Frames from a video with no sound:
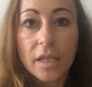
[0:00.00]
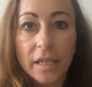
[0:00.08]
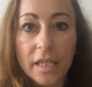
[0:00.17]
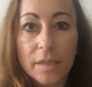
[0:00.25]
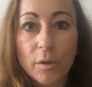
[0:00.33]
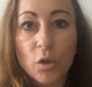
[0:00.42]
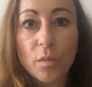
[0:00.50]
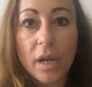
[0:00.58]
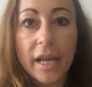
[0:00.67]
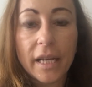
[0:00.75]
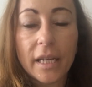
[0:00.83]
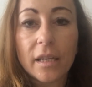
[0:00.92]
dann ist man schon mal
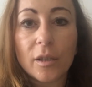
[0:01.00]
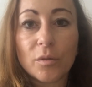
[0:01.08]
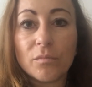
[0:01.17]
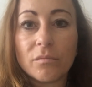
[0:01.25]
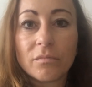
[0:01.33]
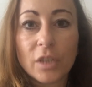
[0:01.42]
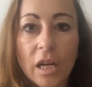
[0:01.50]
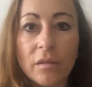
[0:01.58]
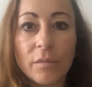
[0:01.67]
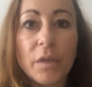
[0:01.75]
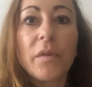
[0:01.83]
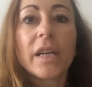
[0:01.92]
eigentlich ähm, ja,
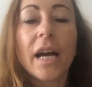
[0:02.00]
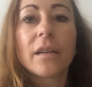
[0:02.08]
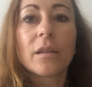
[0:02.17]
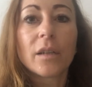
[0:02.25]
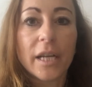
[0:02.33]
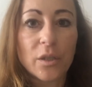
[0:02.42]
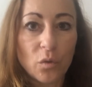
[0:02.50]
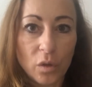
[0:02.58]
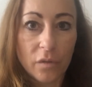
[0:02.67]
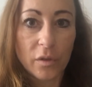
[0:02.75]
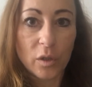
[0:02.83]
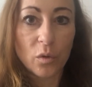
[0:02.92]
mit vegan recht gut
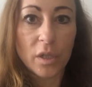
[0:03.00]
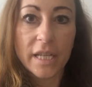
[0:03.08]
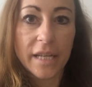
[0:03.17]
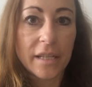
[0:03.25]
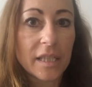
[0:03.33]
auf der guten Seite.